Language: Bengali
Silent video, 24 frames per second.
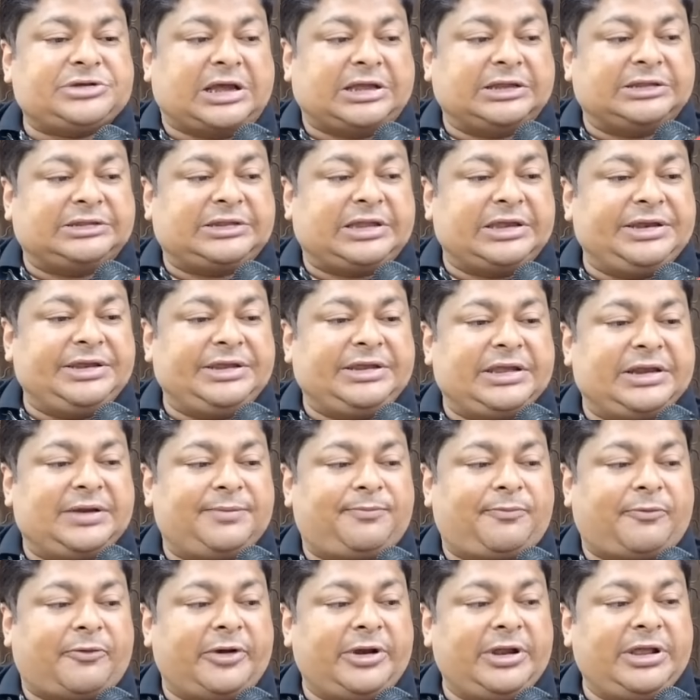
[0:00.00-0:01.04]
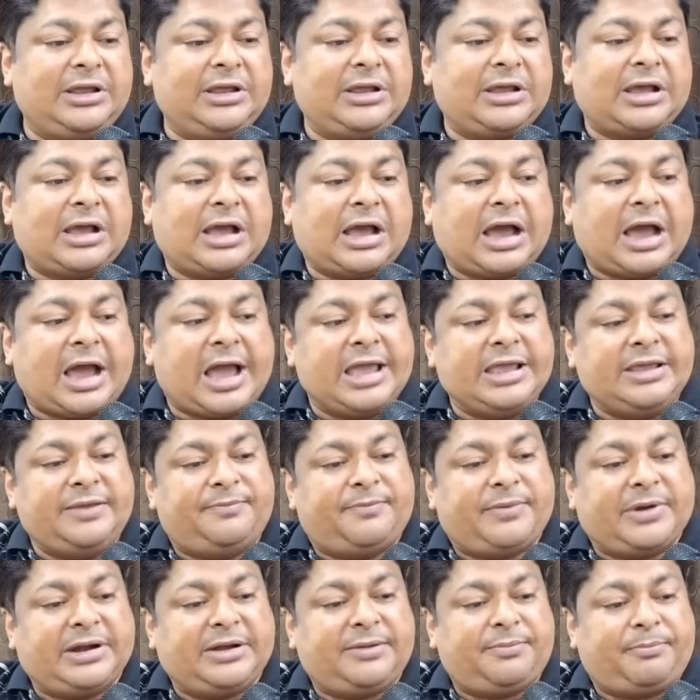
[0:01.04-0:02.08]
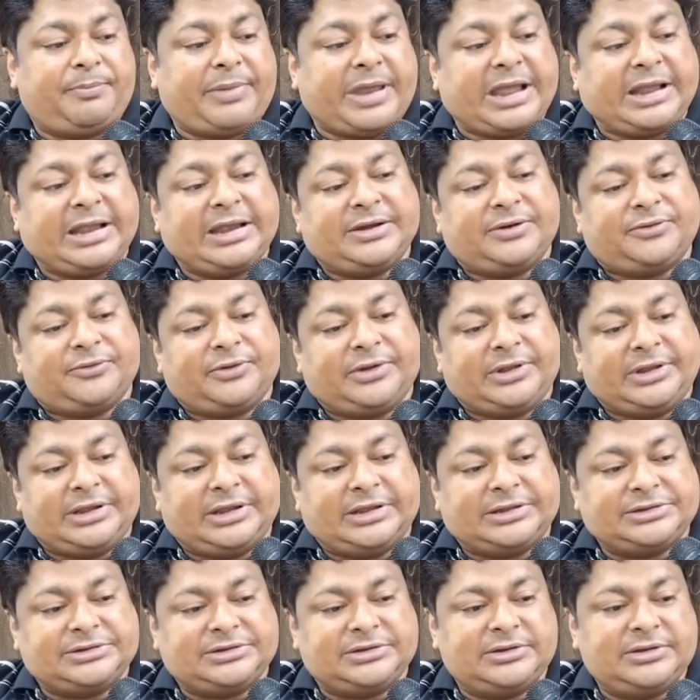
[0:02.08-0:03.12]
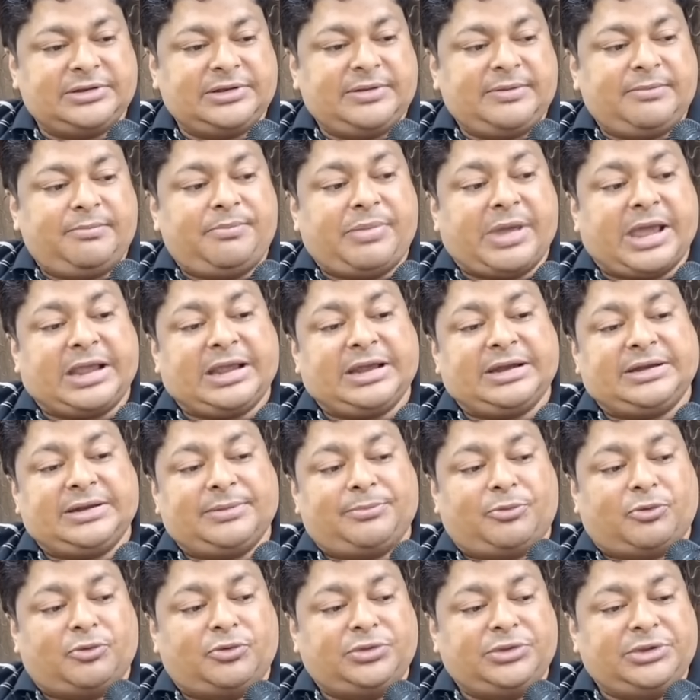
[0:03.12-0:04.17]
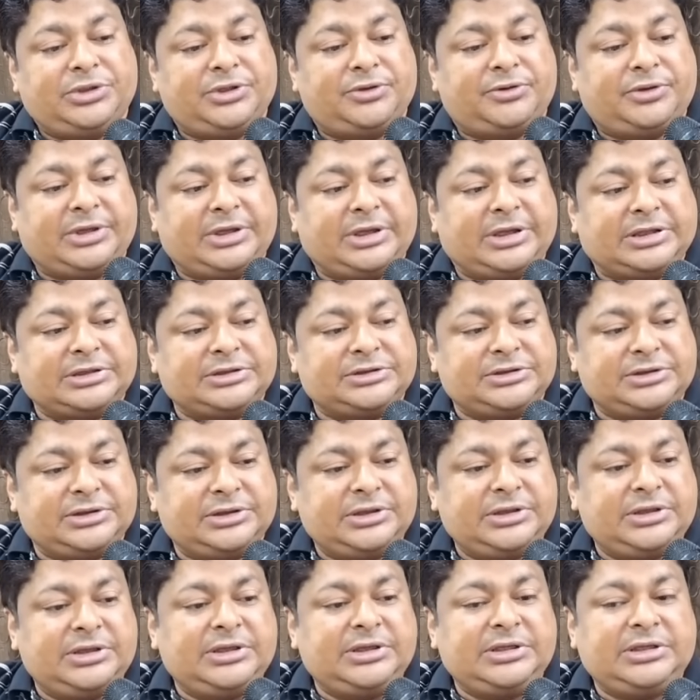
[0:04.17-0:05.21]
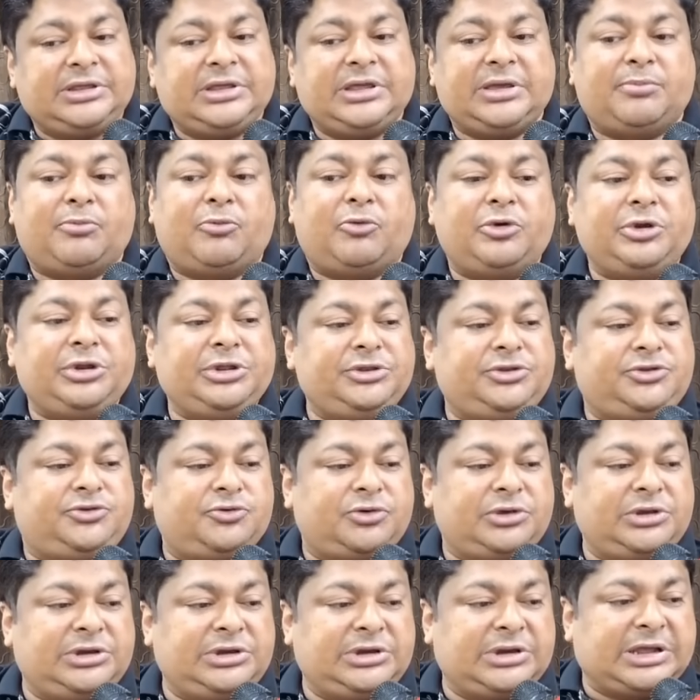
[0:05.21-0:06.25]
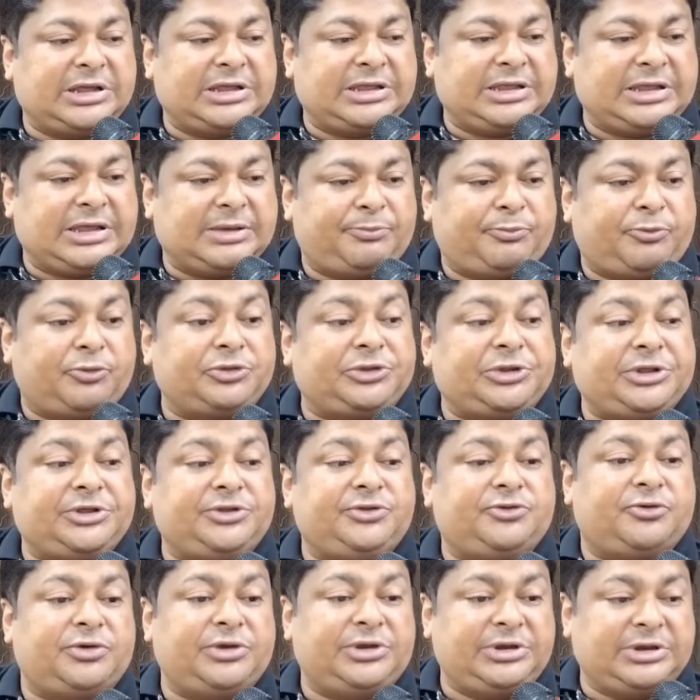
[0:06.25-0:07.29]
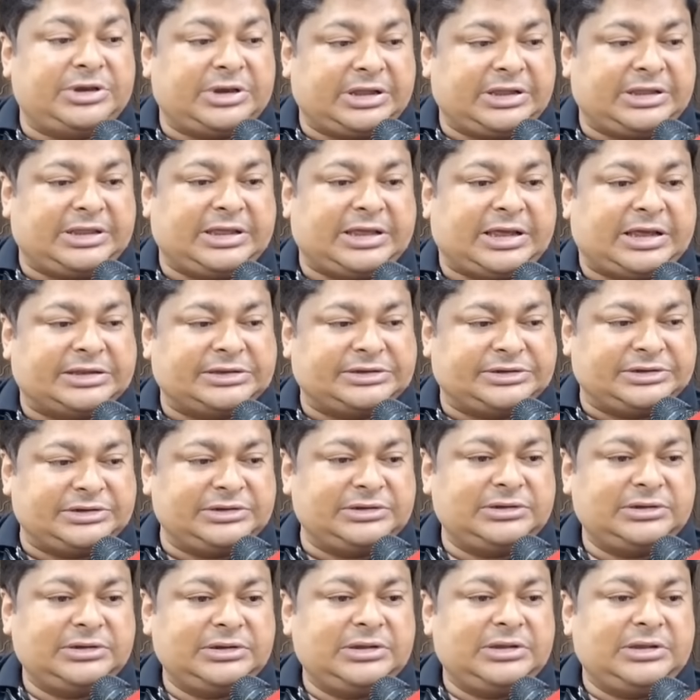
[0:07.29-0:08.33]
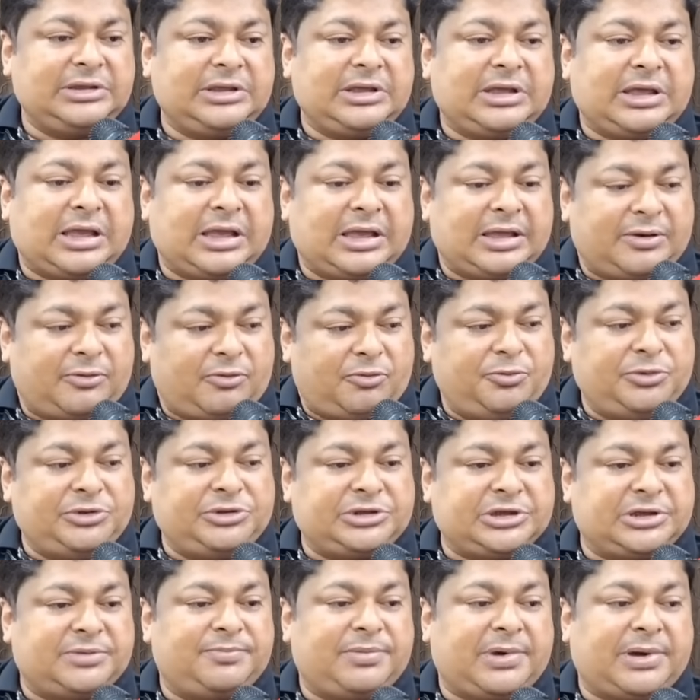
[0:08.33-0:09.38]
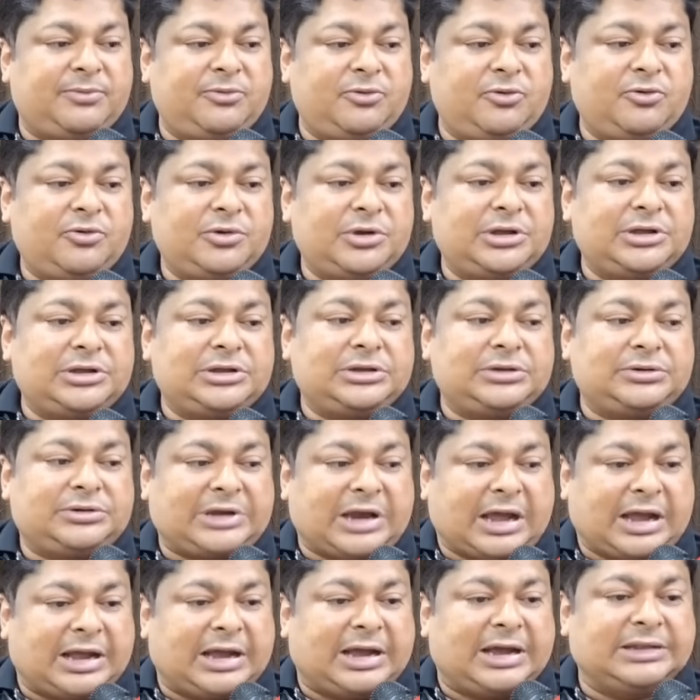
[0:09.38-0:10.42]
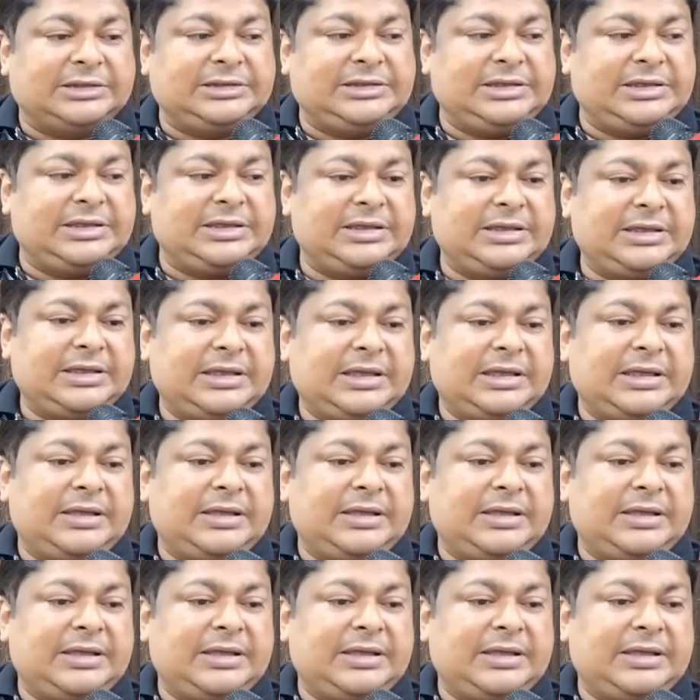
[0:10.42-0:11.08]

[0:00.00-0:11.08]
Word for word: চার তারিখের পরে আইপার প্যাকেট হয়ে গেছে প্যাকেটে বন্দি হয়ে গেছে কে মনির জৈন না কে প্রতীক জৈন না কে আছেন আর অভিষেক বাবু টাকা দিয়ে